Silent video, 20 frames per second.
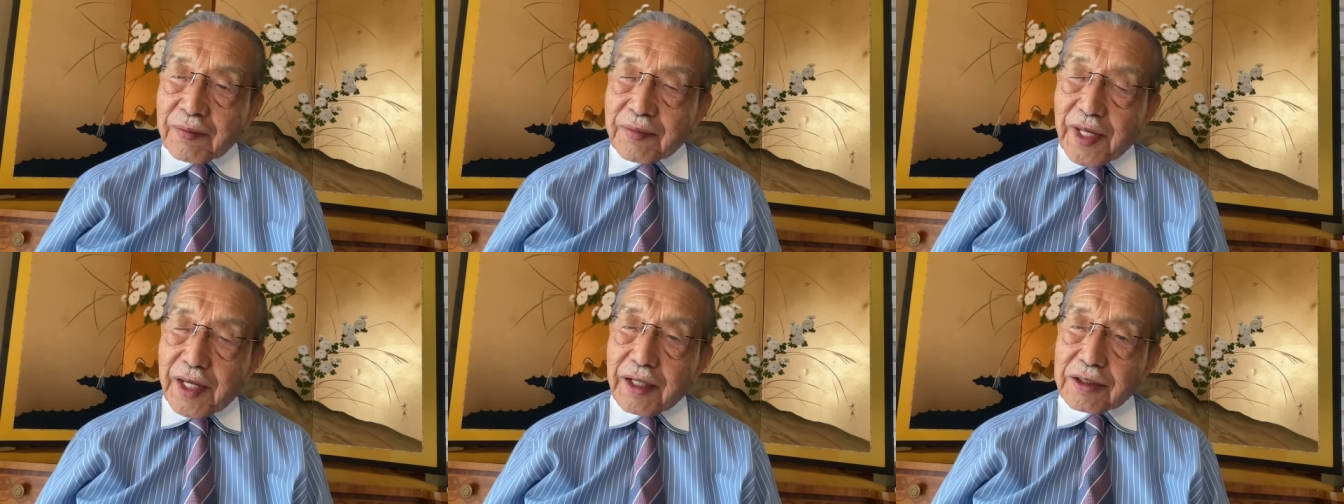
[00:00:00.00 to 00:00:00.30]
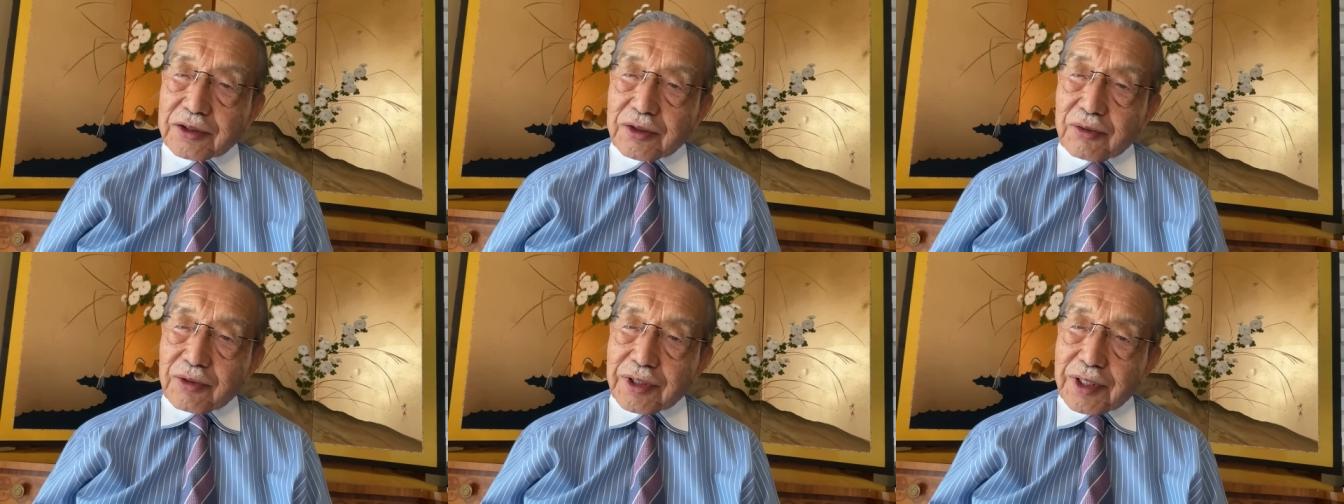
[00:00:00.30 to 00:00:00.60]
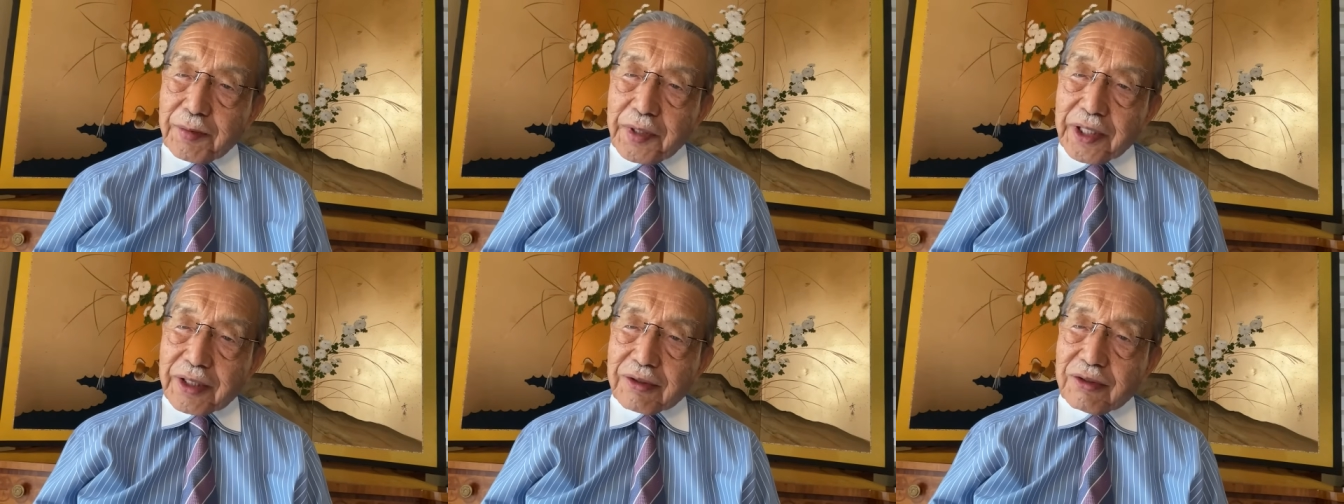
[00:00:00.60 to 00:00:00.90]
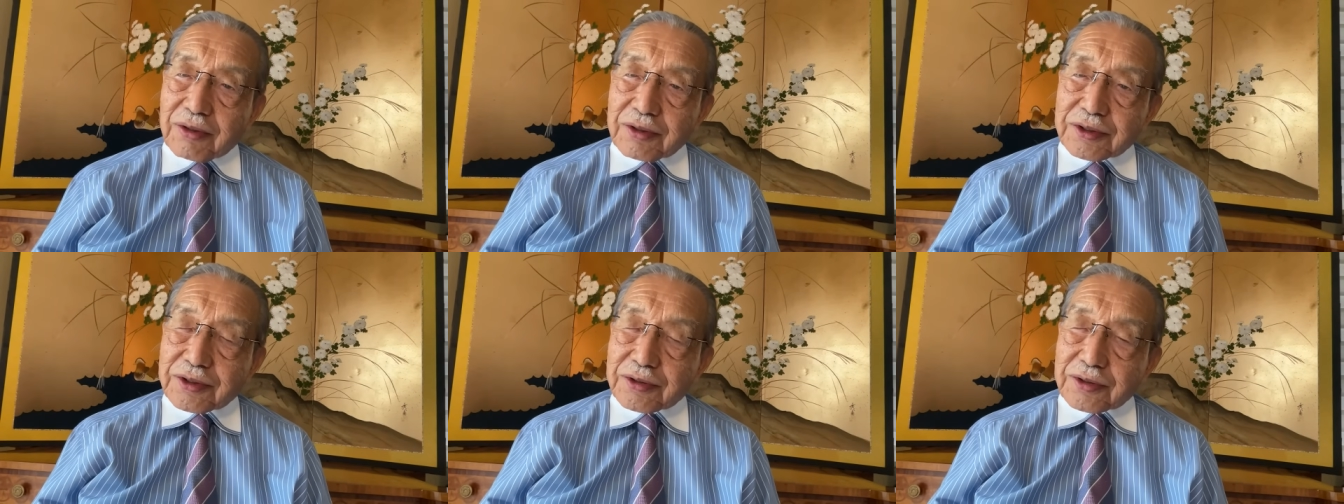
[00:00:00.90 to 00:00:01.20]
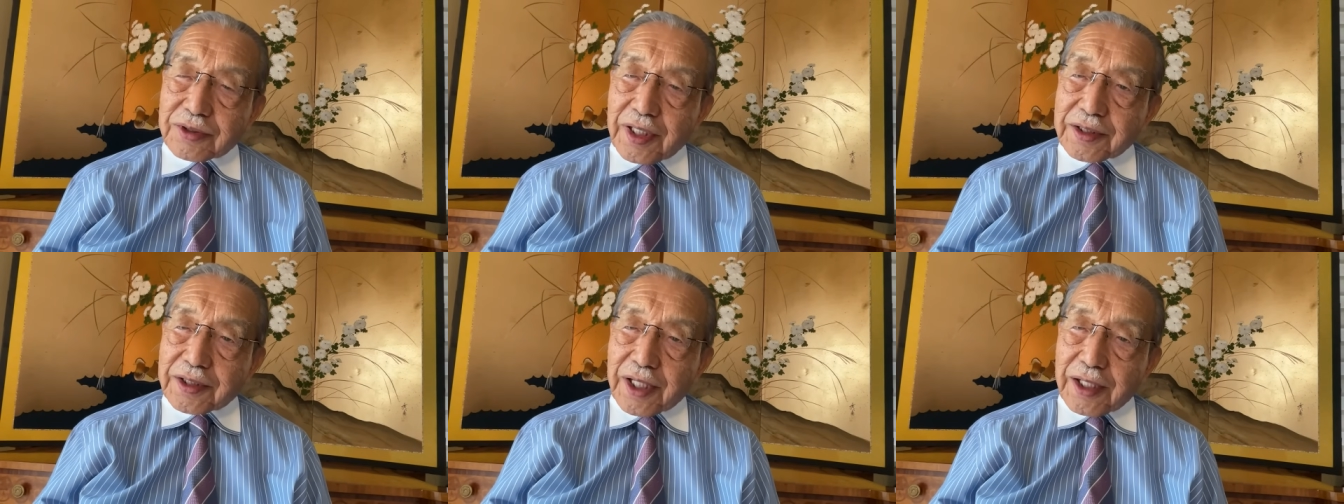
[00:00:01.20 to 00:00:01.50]
で、そのギミックを
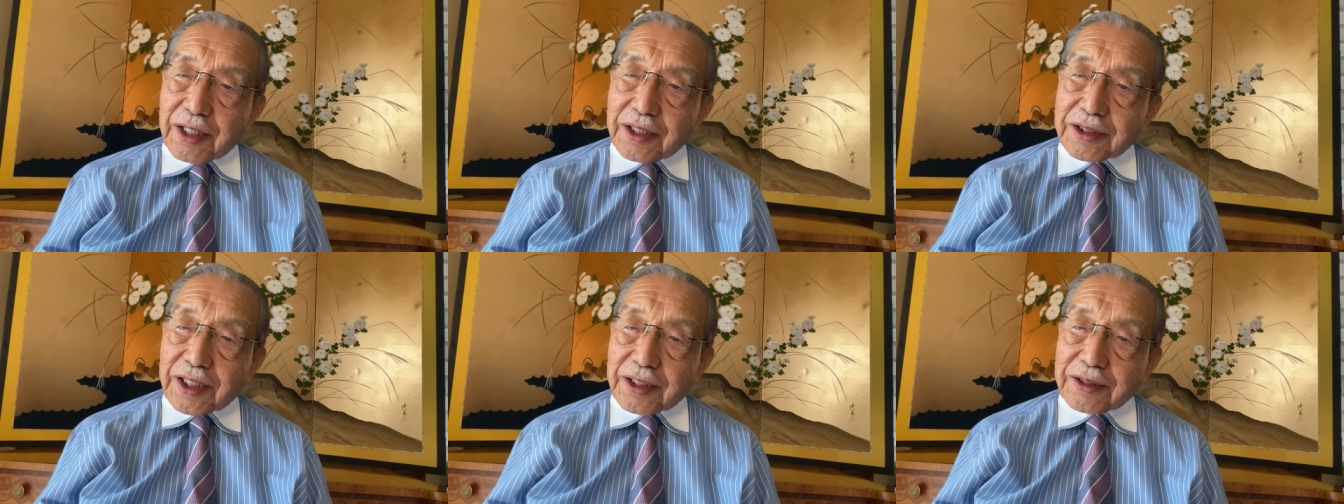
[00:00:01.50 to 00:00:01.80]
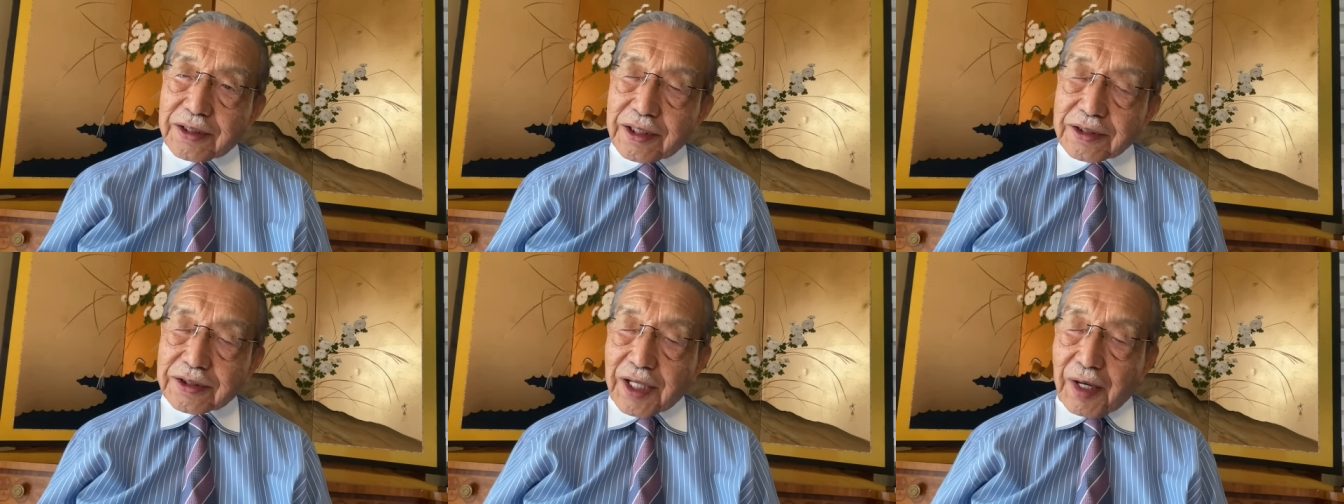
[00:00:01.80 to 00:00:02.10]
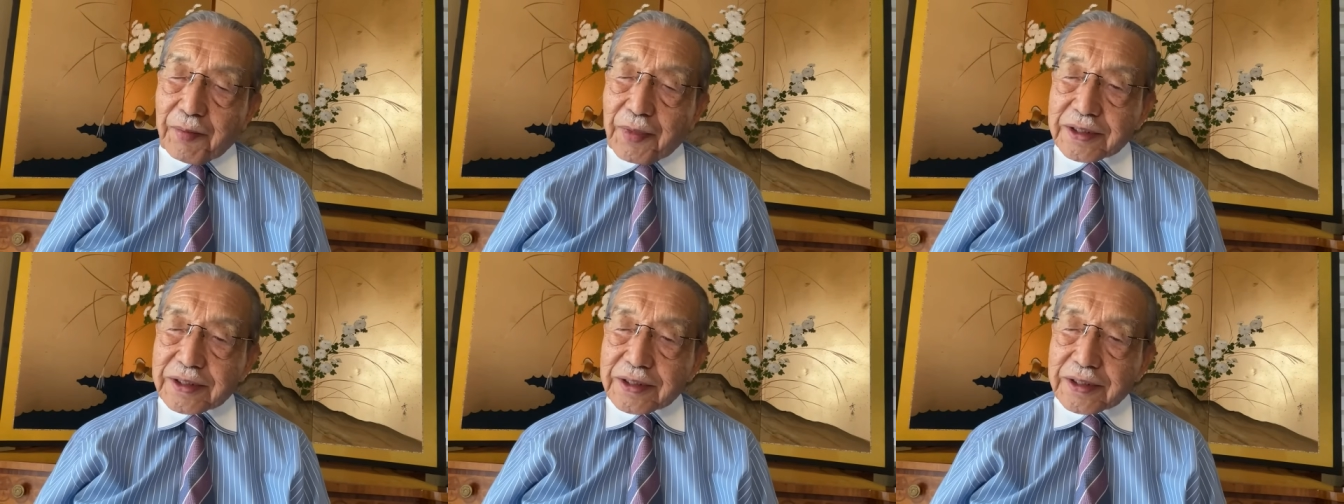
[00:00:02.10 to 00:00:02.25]
続けてきたんですが、